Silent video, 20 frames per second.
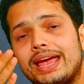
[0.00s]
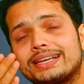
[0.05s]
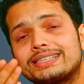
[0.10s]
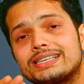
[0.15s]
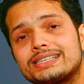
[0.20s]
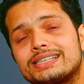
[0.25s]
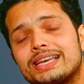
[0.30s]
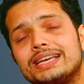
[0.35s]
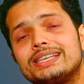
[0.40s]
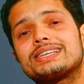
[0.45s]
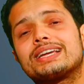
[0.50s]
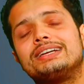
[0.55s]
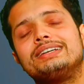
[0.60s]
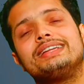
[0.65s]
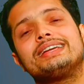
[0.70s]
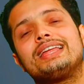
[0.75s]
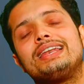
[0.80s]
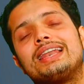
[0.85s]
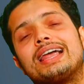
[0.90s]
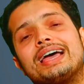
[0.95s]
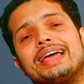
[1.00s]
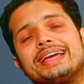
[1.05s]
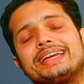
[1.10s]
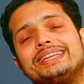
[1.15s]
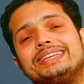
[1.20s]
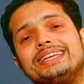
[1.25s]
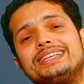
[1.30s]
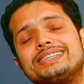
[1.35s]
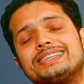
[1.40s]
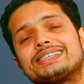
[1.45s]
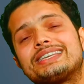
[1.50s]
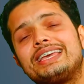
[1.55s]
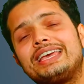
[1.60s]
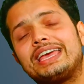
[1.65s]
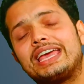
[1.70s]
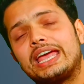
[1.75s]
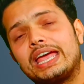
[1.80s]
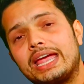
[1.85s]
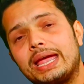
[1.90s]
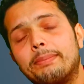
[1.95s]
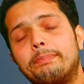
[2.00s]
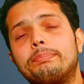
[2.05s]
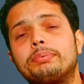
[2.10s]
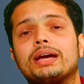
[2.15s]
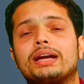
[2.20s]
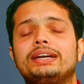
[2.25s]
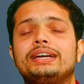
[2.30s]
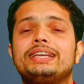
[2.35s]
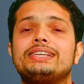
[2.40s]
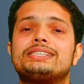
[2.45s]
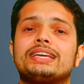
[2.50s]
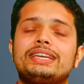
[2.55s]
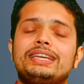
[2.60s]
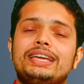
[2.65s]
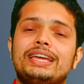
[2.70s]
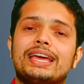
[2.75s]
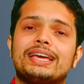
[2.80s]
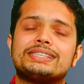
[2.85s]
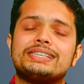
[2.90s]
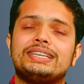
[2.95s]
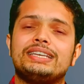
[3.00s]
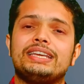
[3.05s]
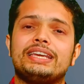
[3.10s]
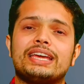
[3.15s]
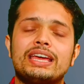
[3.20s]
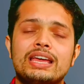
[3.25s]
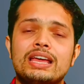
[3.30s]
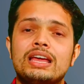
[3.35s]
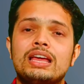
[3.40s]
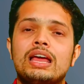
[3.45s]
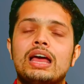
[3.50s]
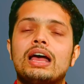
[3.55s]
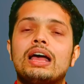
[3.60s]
एक्सरसाइज करने के लायक ही नहीं है जिसकी हिप कंडीशन ही ऐसी नहीं है